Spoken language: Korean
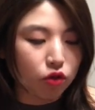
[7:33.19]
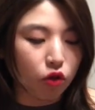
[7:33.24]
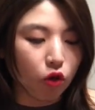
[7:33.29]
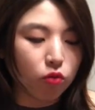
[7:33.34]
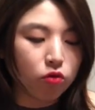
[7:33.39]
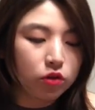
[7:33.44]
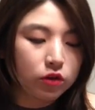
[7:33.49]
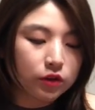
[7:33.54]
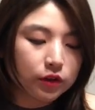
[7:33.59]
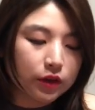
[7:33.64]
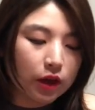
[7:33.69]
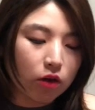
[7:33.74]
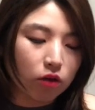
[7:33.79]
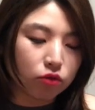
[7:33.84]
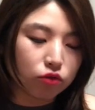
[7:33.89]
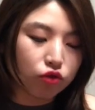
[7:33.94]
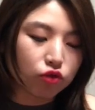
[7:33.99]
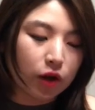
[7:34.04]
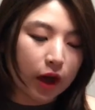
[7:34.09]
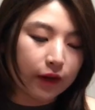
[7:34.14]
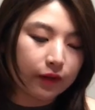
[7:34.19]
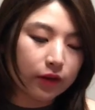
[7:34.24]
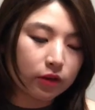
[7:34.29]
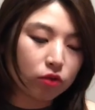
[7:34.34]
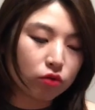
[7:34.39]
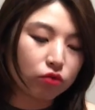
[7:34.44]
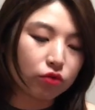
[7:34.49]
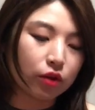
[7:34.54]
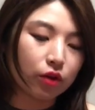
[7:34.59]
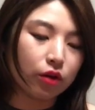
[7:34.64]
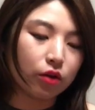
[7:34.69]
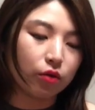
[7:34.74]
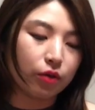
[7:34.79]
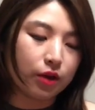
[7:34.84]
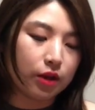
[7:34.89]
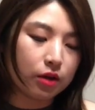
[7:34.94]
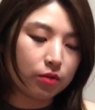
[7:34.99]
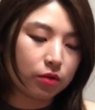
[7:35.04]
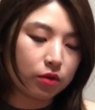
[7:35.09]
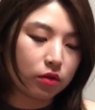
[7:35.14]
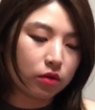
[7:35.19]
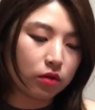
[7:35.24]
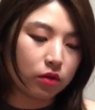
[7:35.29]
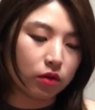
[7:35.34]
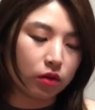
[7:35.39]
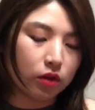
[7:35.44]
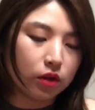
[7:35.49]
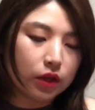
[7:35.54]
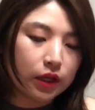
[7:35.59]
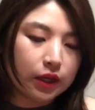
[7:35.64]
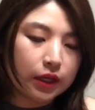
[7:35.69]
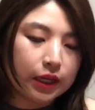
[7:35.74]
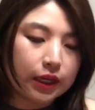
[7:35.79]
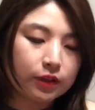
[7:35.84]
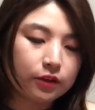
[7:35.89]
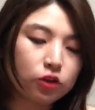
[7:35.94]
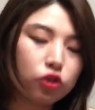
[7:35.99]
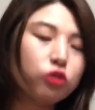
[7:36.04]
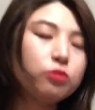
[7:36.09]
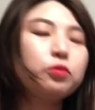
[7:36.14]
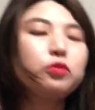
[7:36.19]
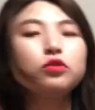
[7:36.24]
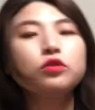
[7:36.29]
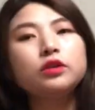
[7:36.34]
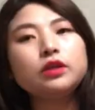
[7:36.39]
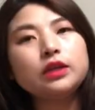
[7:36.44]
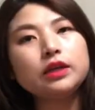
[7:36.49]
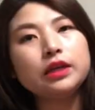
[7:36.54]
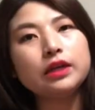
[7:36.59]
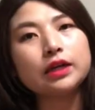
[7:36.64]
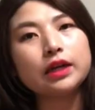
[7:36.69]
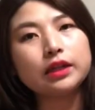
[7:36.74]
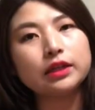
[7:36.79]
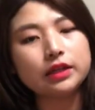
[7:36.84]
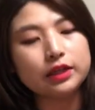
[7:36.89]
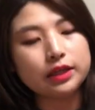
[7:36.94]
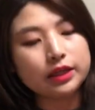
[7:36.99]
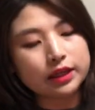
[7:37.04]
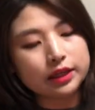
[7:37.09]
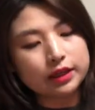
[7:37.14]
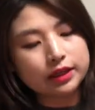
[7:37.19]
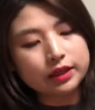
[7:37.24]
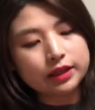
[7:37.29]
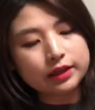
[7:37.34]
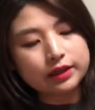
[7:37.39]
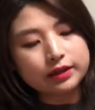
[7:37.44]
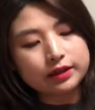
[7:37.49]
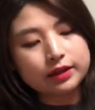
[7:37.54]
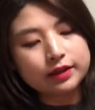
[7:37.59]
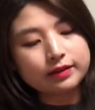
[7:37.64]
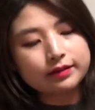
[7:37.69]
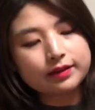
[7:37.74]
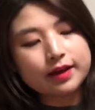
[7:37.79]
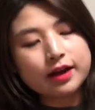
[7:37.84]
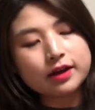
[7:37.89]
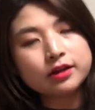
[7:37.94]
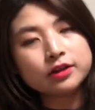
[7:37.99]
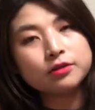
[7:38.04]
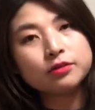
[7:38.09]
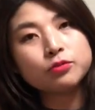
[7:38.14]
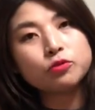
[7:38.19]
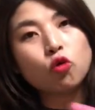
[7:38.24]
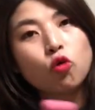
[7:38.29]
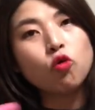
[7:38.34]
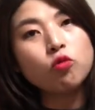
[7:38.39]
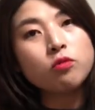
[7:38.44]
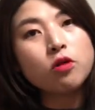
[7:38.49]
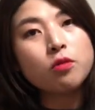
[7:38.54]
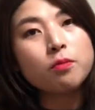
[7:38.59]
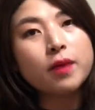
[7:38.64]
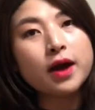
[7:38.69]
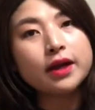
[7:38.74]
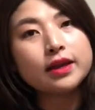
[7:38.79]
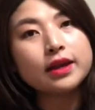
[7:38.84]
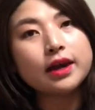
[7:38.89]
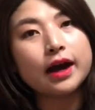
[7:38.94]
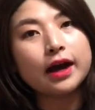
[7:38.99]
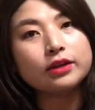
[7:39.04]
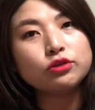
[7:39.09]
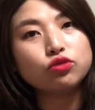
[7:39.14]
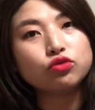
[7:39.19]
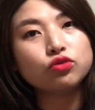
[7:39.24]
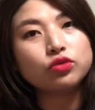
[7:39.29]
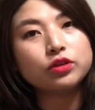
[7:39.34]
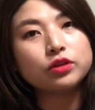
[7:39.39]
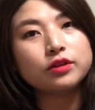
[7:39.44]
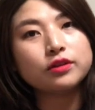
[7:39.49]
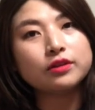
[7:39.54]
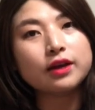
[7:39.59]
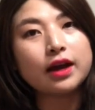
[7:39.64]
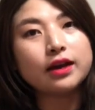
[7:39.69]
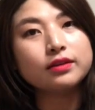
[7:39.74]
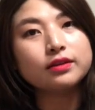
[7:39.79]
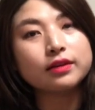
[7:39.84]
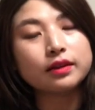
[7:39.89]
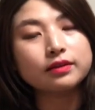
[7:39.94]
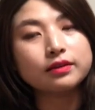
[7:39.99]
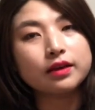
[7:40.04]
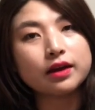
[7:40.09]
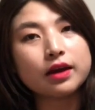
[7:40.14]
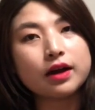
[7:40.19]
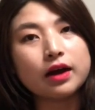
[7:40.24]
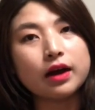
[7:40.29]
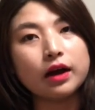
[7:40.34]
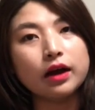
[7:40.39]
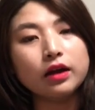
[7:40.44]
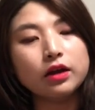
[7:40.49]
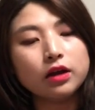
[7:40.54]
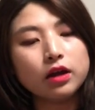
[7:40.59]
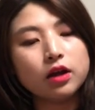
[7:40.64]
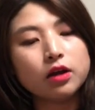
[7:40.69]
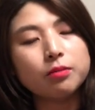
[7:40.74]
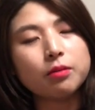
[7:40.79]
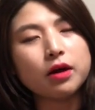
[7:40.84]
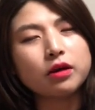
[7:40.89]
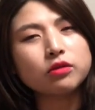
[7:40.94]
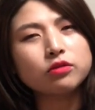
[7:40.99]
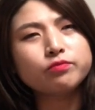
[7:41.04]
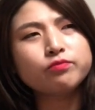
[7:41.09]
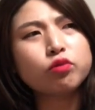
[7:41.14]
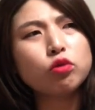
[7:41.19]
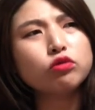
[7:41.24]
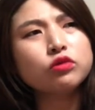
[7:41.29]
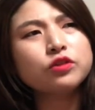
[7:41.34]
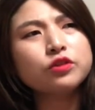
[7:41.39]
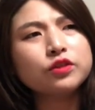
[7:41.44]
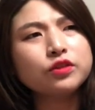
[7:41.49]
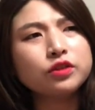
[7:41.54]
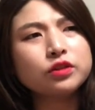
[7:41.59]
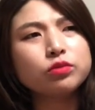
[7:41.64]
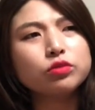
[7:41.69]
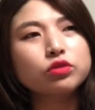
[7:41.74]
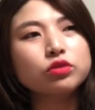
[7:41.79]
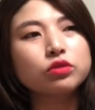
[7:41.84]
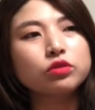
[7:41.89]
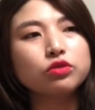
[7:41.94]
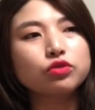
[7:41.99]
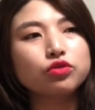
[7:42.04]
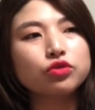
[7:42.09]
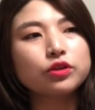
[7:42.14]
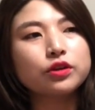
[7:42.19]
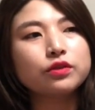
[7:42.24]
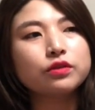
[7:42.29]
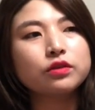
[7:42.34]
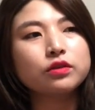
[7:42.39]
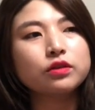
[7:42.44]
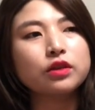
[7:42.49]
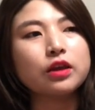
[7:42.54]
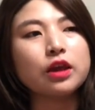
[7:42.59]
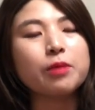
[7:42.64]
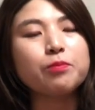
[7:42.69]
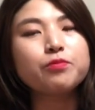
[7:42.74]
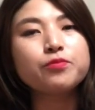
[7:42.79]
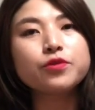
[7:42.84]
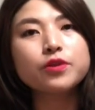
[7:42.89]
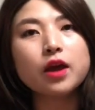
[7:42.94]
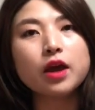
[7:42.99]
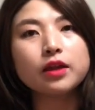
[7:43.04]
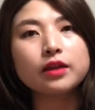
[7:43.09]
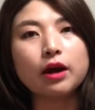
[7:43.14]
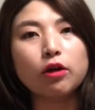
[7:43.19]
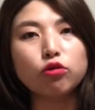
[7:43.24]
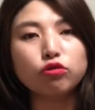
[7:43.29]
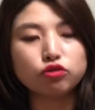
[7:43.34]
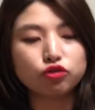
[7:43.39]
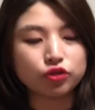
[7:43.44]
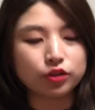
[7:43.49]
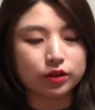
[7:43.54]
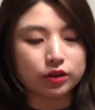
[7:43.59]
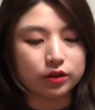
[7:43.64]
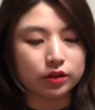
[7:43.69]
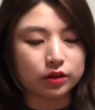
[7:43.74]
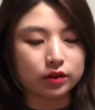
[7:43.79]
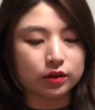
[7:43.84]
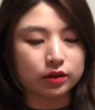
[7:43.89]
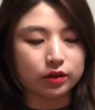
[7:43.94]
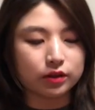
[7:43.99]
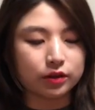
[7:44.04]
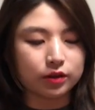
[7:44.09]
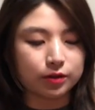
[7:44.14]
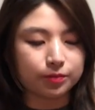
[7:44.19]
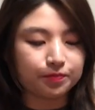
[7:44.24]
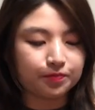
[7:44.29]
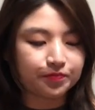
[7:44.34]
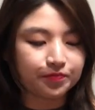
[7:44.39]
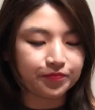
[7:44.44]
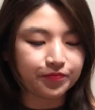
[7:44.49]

너무 크게 연주 안 하셔도 돼요. 왜냐면은 이 실로폰이라는 이, 이, 이 작은 공명판이 가지고 있는 사이즈 자체가 막 포르티시모로 연주를 했을 때 예쁘게 나올 수 있는 그,